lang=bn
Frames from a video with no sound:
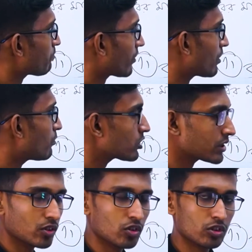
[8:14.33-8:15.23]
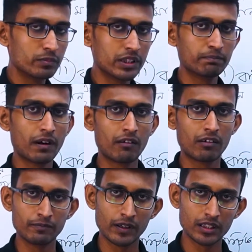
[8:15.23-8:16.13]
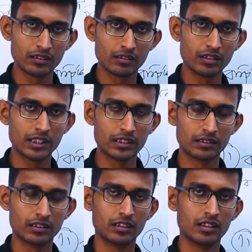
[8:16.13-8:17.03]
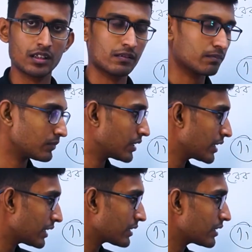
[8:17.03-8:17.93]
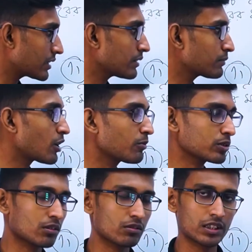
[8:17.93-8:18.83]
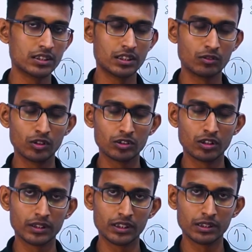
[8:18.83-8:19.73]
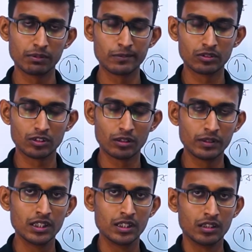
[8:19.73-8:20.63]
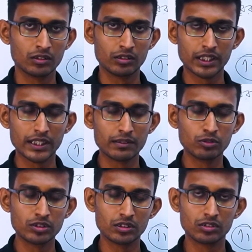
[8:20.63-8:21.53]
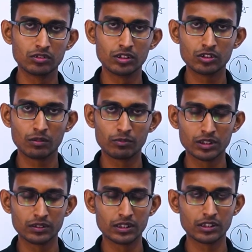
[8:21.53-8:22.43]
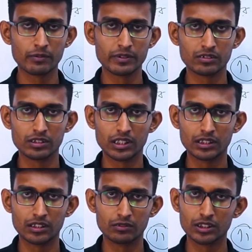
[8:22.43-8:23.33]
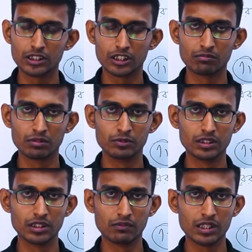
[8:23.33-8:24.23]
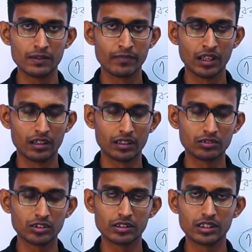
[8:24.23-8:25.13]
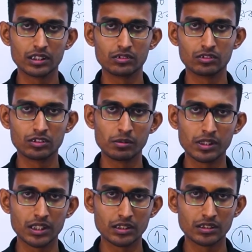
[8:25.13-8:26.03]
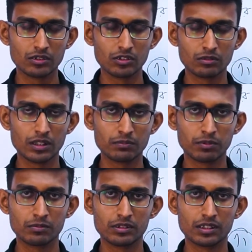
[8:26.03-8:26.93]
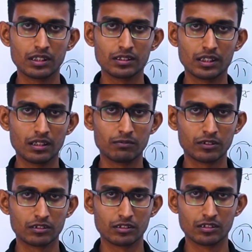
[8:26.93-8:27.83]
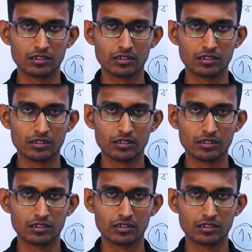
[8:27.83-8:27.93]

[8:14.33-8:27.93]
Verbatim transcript: মোস্ট ইকোনমিক পাওয়ার ফ্যাক্টরের রিলেটেড যে সমস্যাগুলো আছে সেগুলোর সমাধান কিভাবে করতে হবে তো এখানে বুঝতে যদি কোথাও সমস্যা হয়ে থাকে কমেন্ট করে জানিয়ে দেওয়ার চেষ্টা করবো বুঝিয়ে দেওয়ার এতক্ষণ সঙ্গে থাকার জন্য সবাইকে জানাচ্ছি ধন্যবাদ পরবর্তী ক্লাস দেখার আমন্ত্রণ রইল